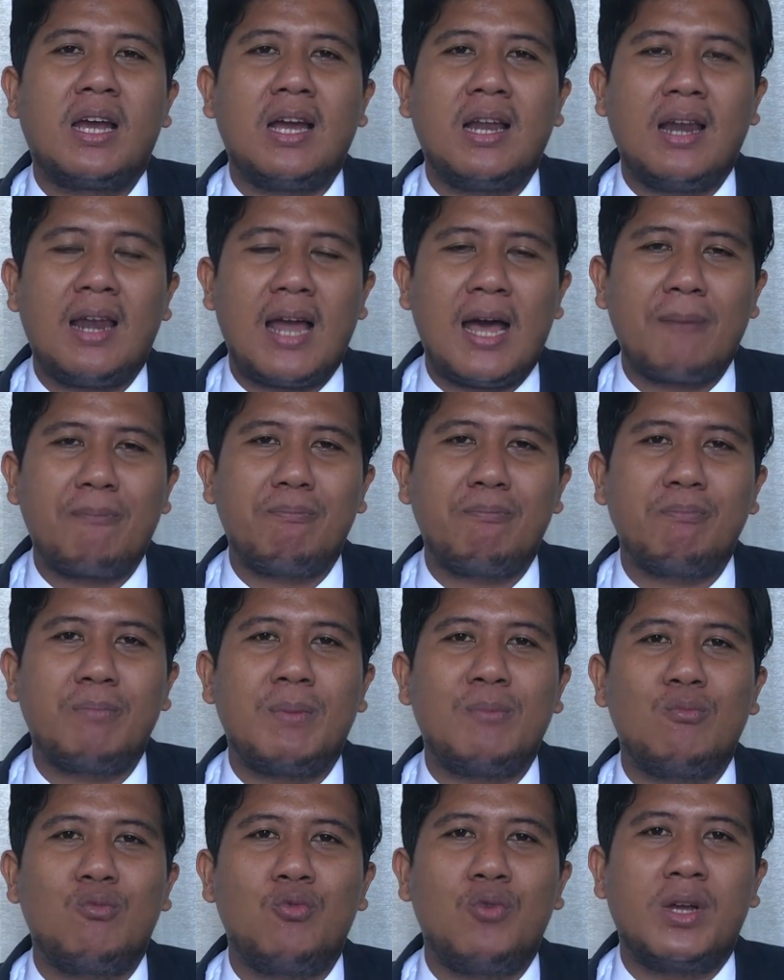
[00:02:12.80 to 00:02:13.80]
gelap
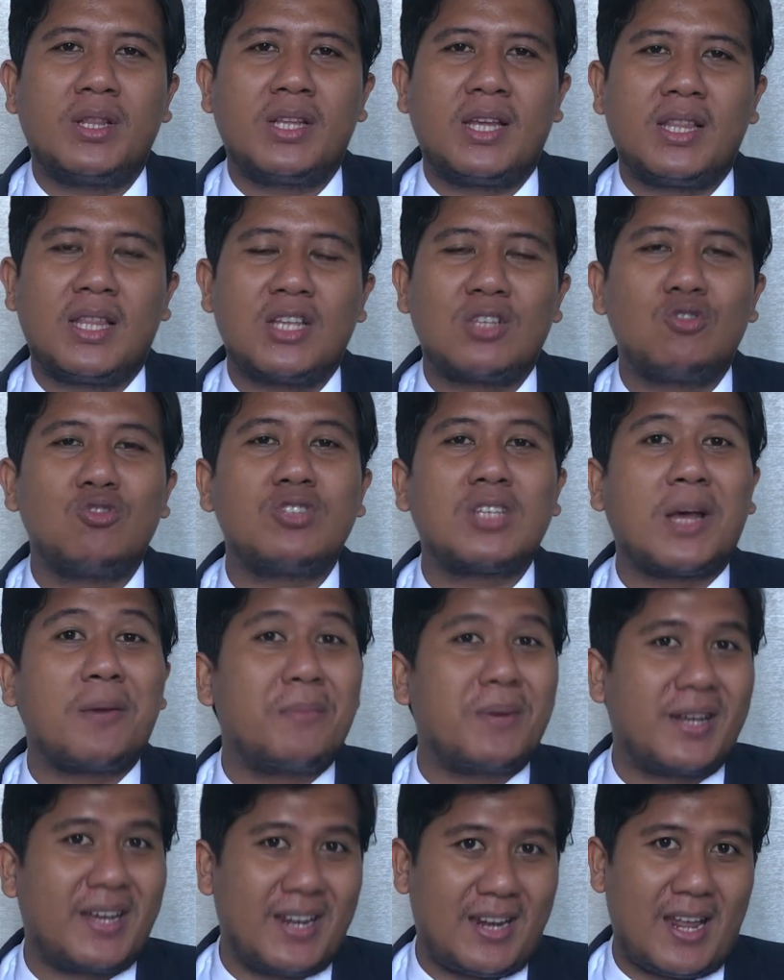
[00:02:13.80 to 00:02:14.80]
membuat kita
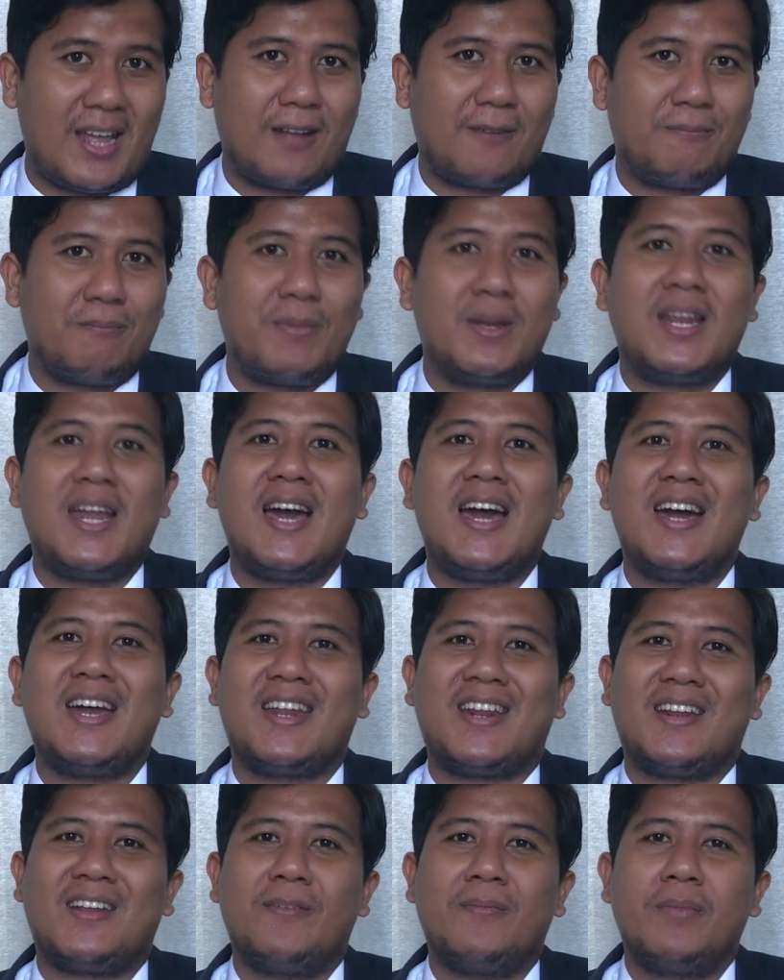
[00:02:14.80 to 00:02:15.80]
susah bergerak.
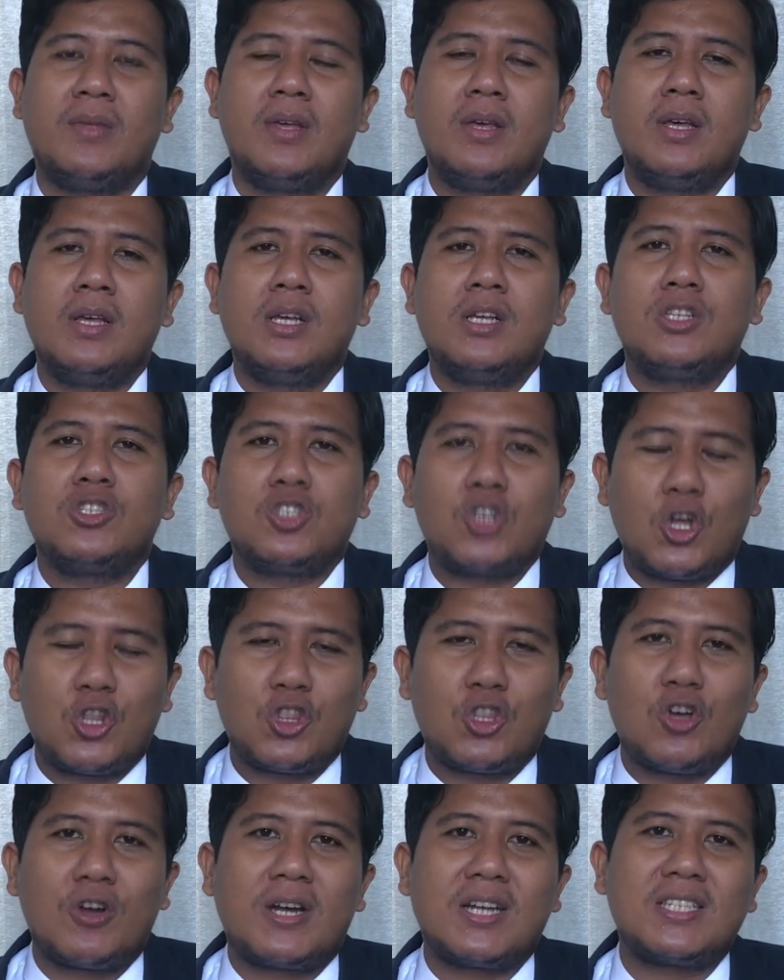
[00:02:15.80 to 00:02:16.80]
Benar.
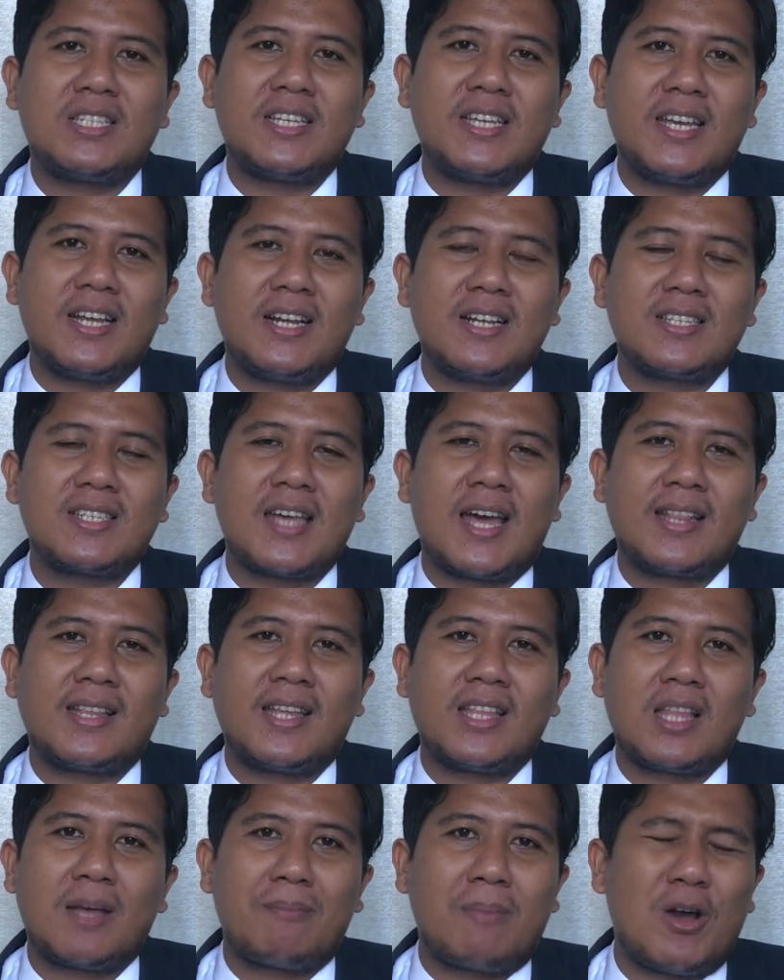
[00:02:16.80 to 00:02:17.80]
Contoh kecil
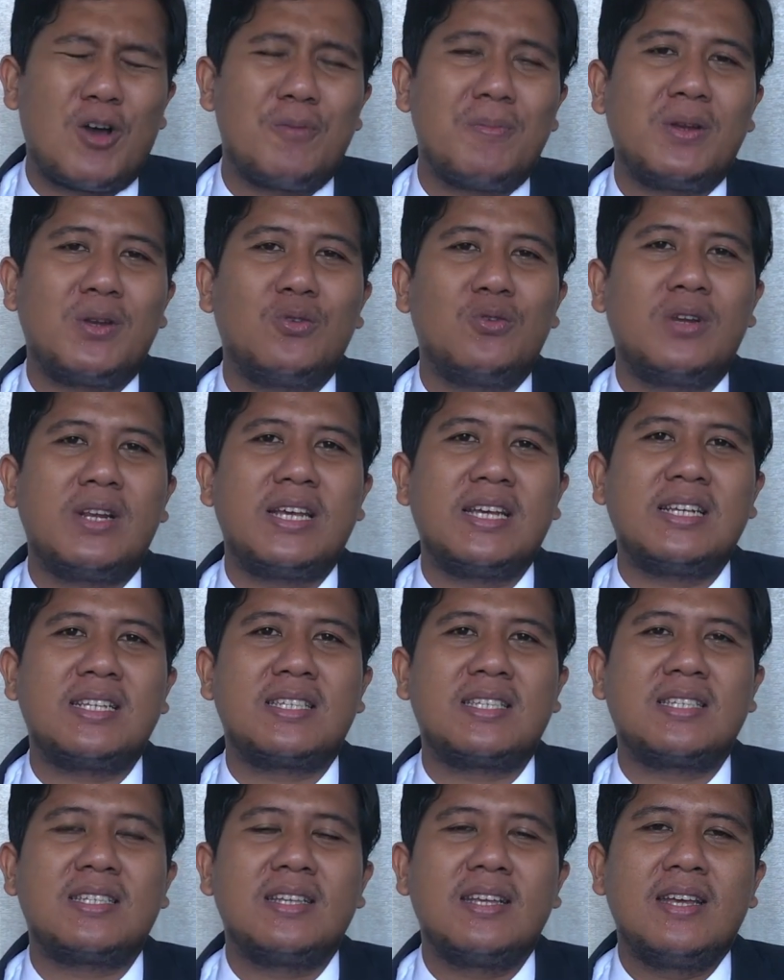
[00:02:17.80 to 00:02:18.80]
saat kita mau
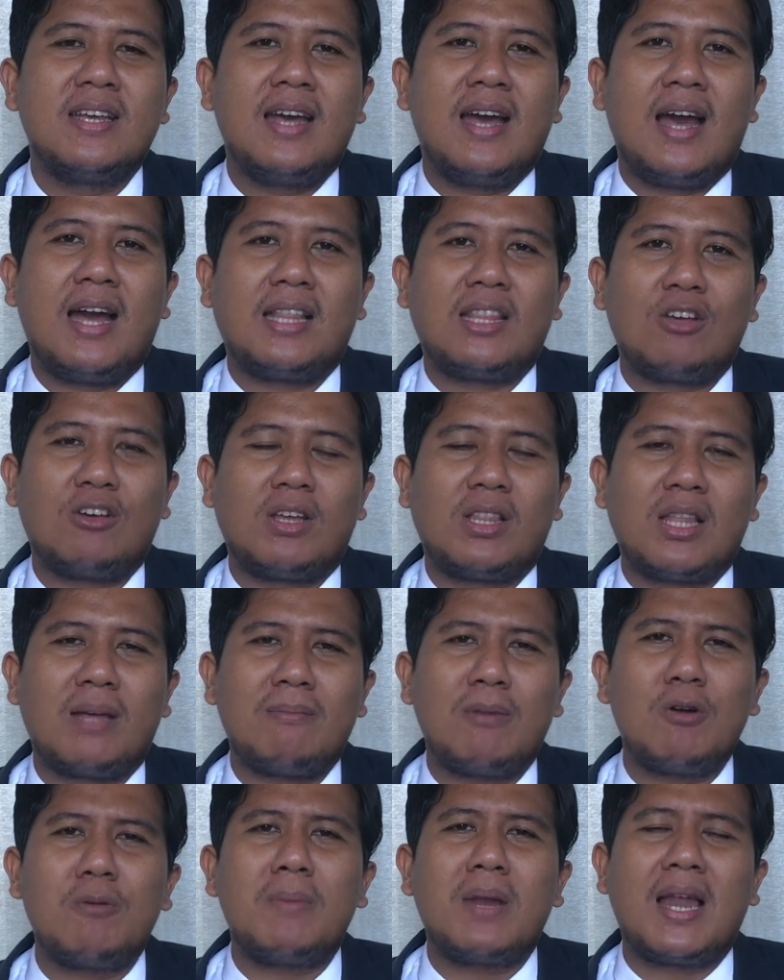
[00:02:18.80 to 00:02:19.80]
menulis atau kita
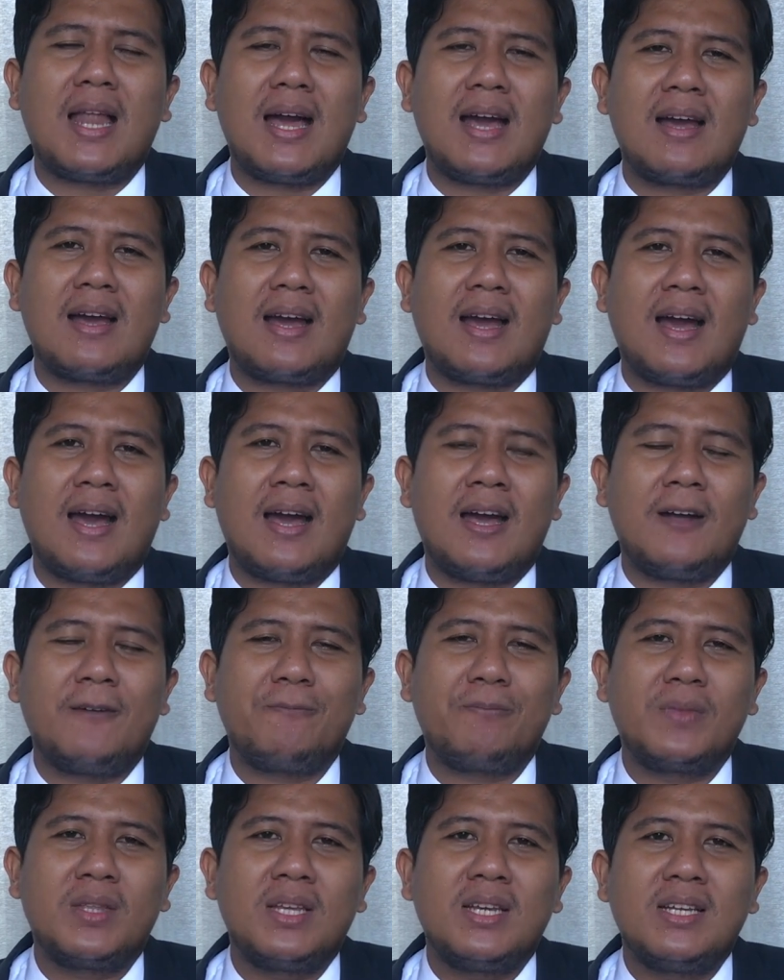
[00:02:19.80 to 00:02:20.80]
mau
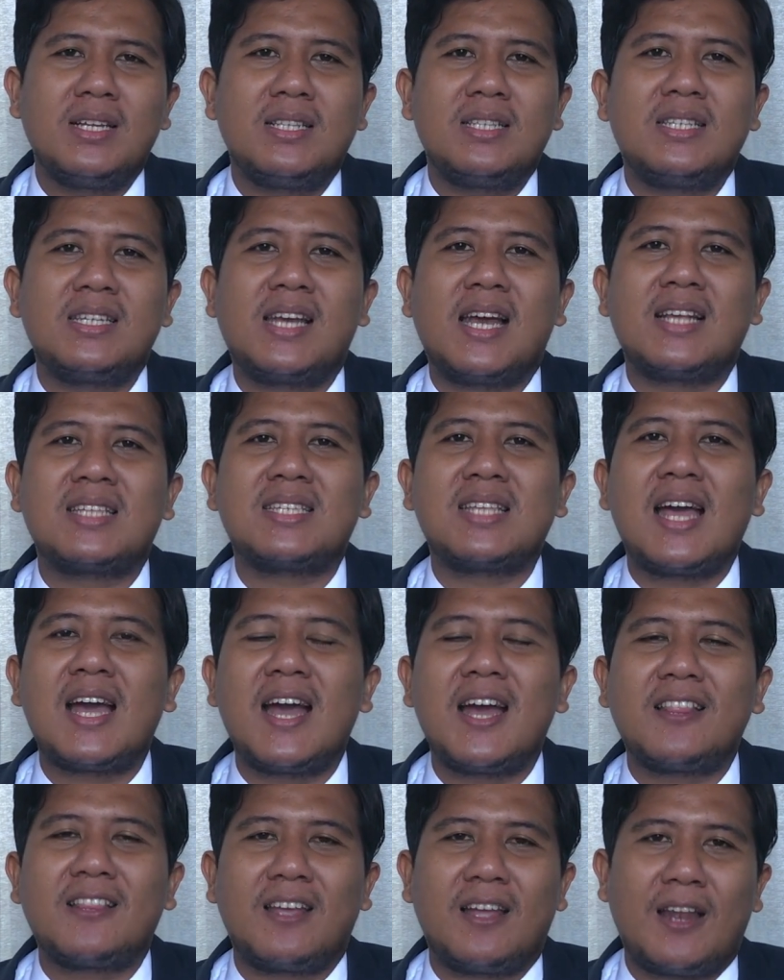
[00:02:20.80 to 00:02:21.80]
melangkah, jika
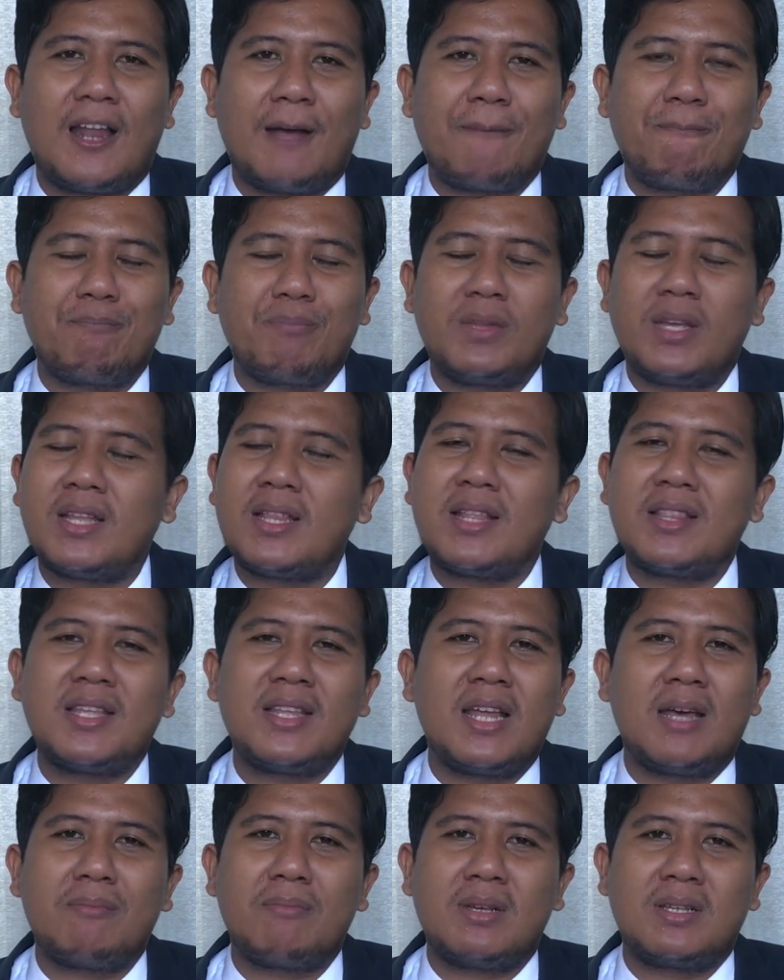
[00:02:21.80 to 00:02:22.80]
sangat gelap kita
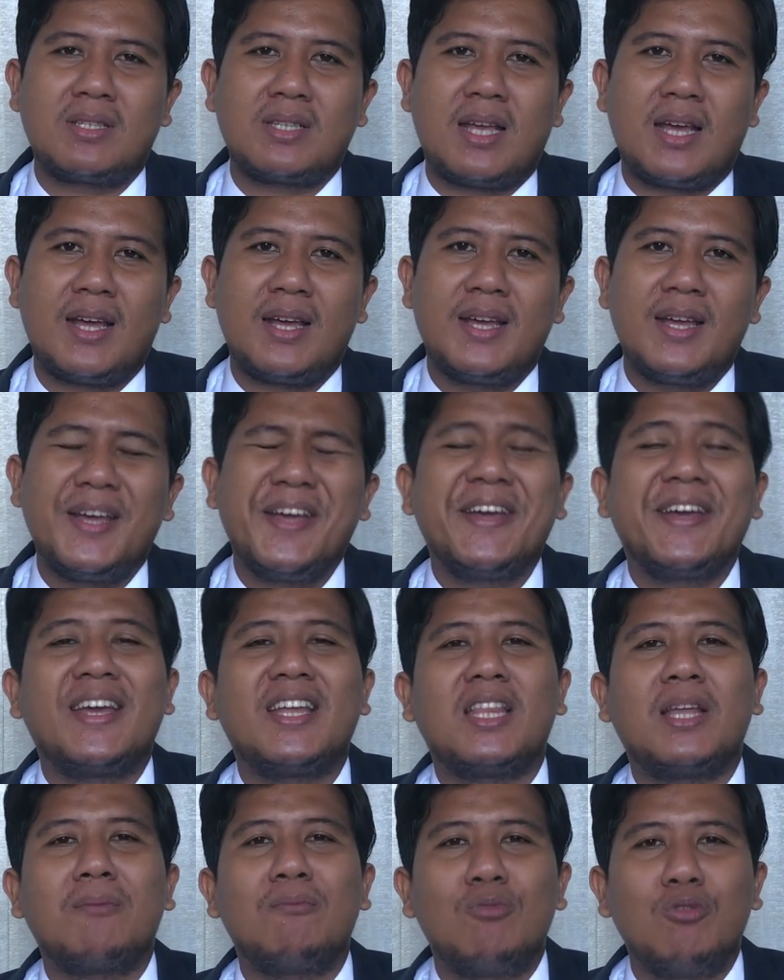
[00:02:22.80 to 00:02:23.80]
tidak bisa.
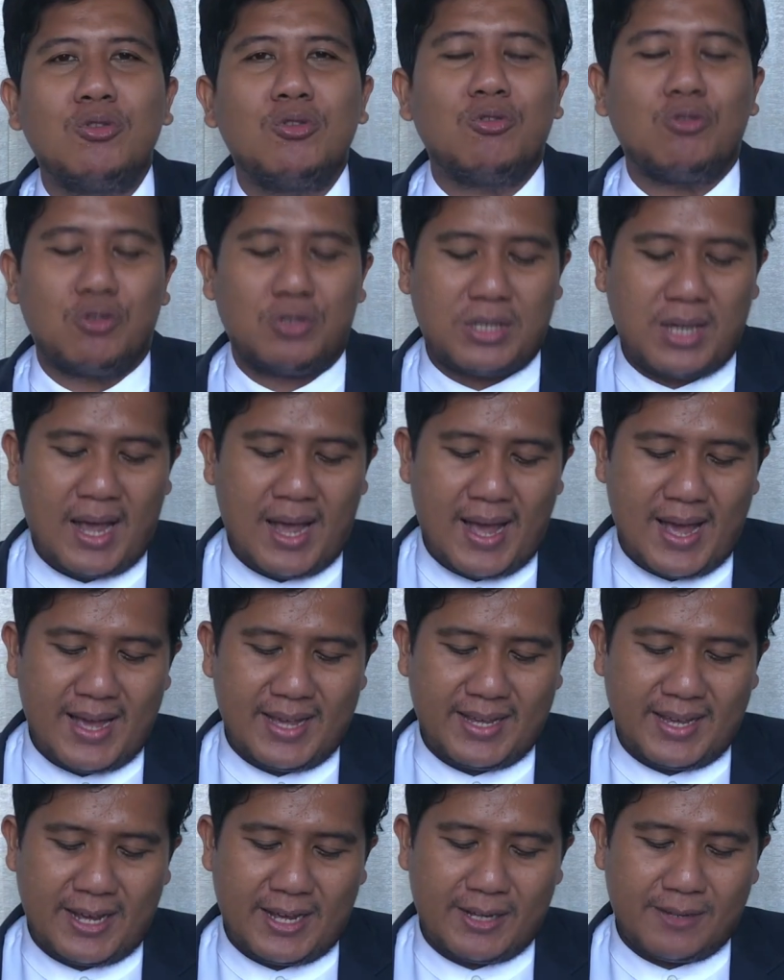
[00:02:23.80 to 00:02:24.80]
Kita butuh
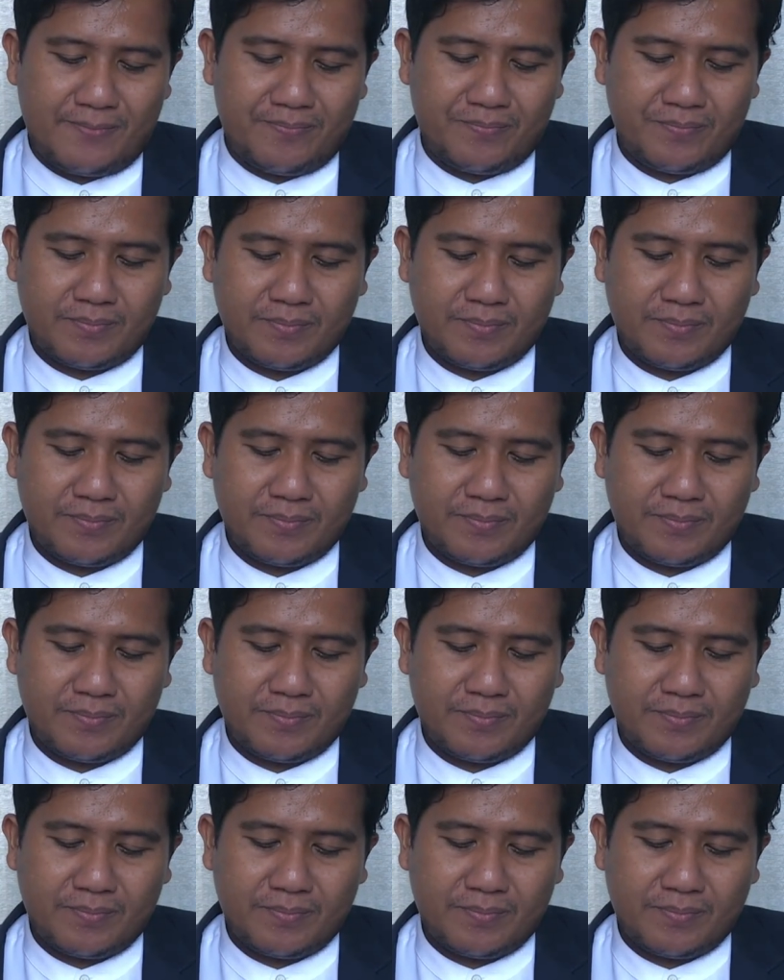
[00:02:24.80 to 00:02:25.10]
cahaya.